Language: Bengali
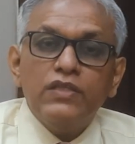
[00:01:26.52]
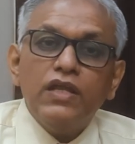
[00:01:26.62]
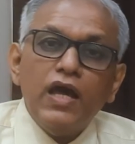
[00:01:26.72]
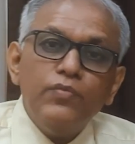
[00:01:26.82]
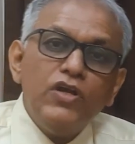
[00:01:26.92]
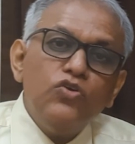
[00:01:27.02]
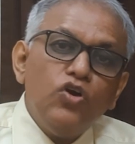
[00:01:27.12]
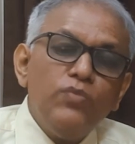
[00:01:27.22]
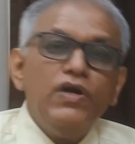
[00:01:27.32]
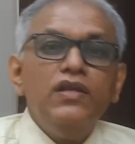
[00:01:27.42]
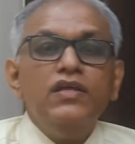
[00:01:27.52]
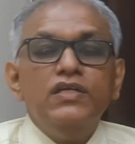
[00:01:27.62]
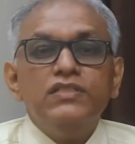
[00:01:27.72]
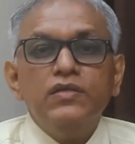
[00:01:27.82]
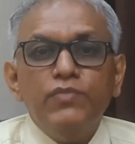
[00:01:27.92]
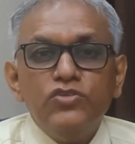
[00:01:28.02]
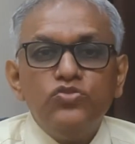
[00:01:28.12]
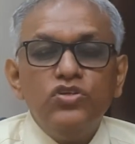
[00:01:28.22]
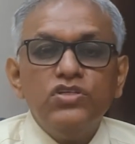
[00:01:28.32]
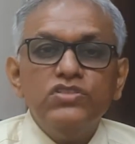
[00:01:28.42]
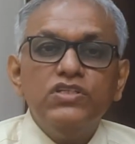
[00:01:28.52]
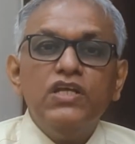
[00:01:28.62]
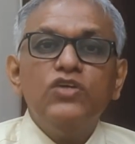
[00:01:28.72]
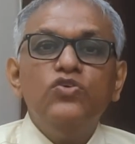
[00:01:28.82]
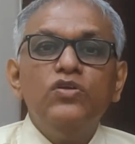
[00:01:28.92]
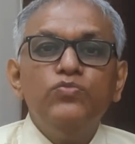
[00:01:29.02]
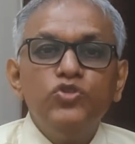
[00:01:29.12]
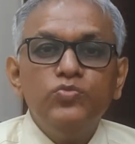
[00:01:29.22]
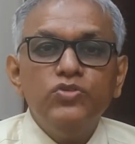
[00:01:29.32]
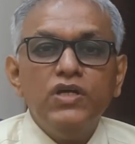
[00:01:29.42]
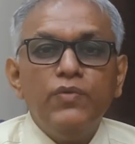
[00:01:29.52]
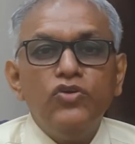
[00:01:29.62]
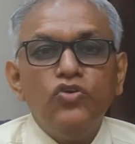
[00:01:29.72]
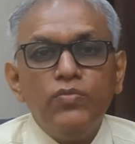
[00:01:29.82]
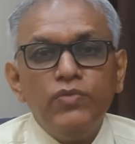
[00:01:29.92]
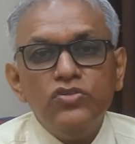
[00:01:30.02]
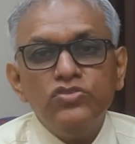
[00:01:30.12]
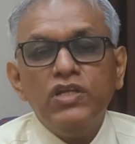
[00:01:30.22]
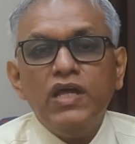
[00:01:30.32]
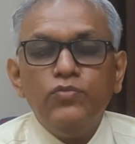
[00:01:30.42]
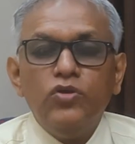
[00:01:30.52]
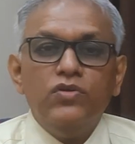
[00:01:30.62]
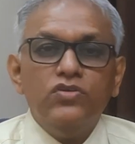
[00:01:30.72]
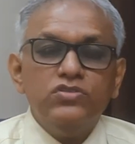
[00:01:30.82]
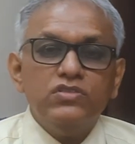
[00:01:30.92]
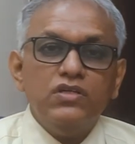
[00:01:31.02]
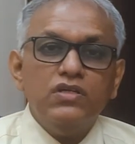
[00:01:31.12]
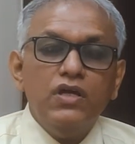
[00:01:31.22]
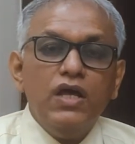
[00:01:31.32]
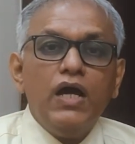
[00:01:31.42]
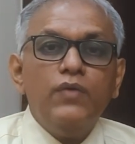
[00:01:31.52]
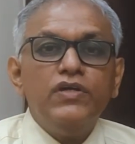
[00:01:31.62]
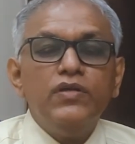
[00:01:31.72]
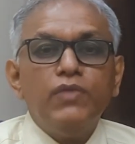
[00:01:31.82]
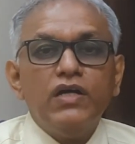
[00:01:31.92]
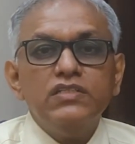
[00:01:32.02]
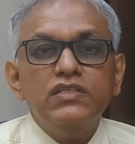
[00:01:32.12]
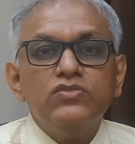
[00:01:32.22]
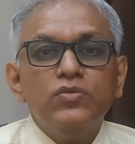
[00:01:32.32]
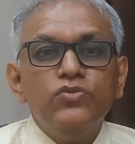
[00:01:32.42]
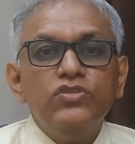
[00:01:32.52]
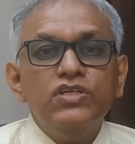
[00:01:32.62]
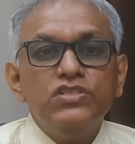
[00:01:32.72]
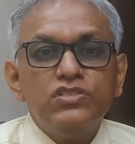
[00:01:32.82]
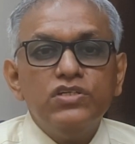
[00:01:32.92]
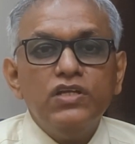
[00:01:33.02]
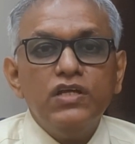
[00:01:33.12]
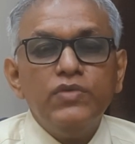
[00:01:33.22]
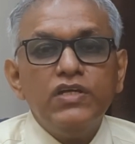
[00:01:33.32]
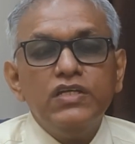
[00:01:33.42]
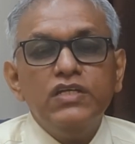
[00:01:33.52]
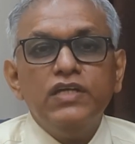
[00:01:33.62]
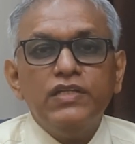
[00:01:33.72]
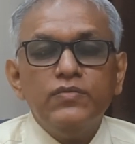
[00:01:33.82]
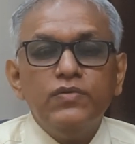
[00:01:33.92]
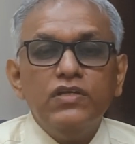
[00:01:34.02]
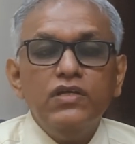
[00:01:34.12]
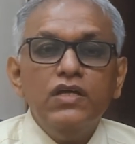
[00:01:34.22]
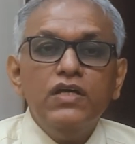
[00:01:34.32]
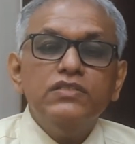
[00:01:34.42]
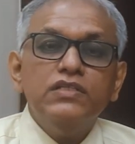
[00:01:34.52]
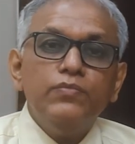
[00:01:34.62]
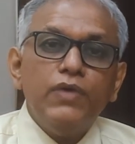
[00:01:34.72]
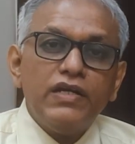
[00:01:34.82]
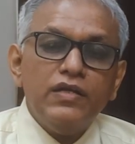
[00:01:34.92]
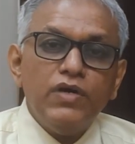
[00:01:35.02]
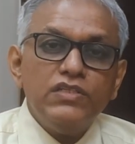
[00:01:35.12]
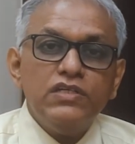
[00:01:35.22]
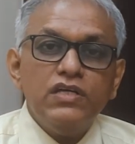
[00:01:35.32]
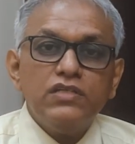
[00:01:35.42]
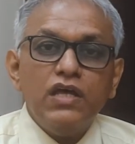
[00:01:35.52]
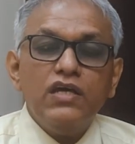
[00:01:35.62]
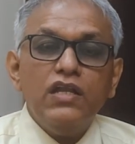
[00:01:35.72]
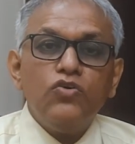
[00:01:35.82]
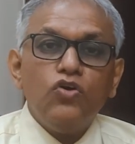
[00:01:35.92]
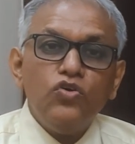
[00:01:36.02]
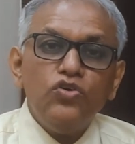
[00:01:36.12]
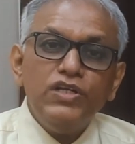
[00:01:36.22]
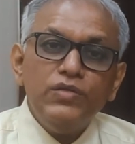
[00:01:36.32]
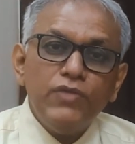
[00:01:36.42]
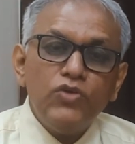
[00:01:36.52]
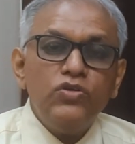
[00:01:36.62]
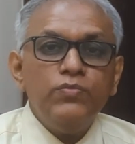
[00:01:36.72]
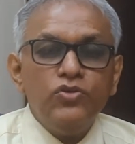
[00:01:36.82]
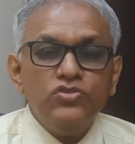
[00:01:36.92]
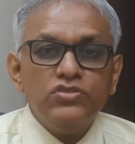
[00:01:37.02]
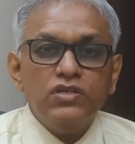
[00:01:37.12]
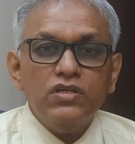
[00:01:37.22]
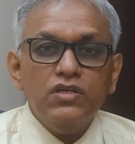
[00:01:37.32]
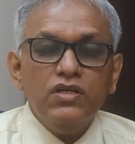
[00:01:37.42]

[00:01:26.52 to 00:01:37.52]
তাহলে আমরা নর্মাল যে মেনস্ট্রুয়েশন সেটা কি করে বুঝবো যে আমার নর্মাল হচ্ছে না অ্যাবনর্মাল হচ্ছে আমরা একটা মাসিক সম্বন্ধে হিস্ট্রি হলে আমরা কি কি জানতে পারি যে একটা মাসিকের সাইকেলে কখন ডিম্বাণুটা বেরোচ্ছে